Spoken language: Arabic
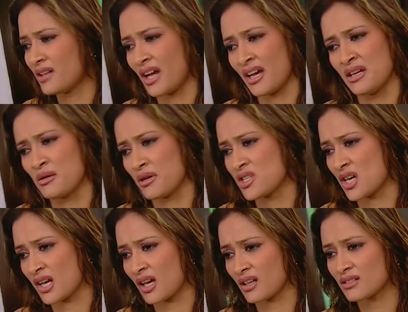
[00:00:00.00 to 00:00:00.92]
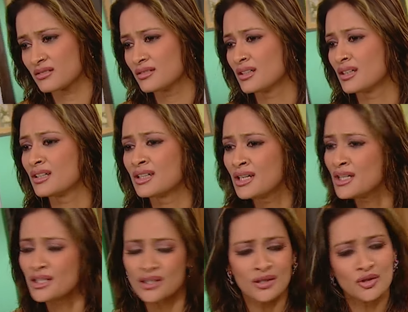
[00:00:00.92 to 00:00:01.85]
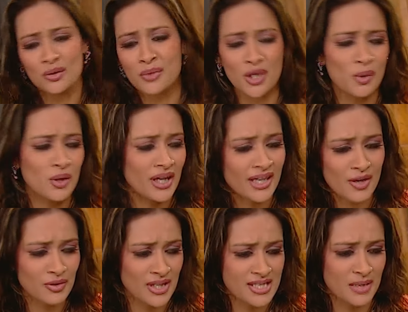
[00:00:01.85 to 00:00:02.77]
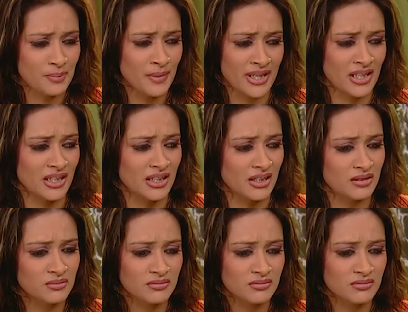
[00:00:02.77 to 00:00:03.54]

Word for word: أنا منبوذة لك أنا ما حدا بيحترمني